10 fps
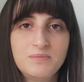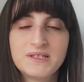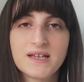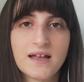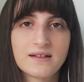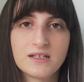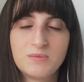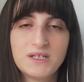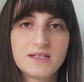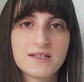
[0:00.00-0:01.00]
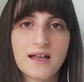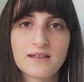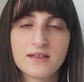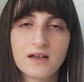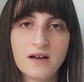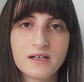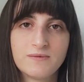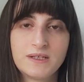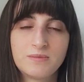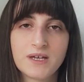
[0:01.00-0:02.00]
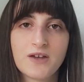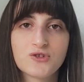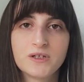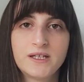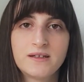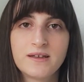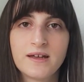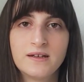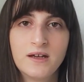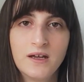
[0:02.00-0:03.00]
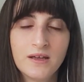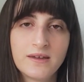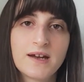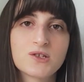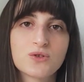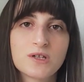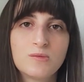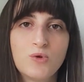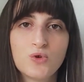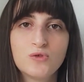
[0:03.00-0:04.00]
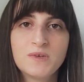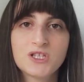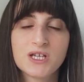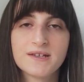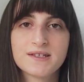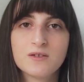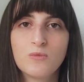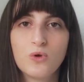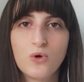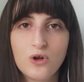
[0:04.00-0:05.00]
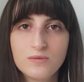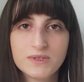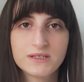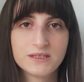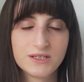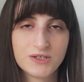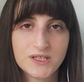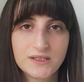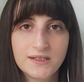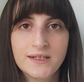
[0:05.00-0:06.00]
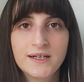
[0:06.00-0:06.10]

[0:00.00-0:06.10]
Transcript: bir saatlik, bir iki saatlik ara verip daha sonra yeniden ders notlarımı okuma şansım olmadığı için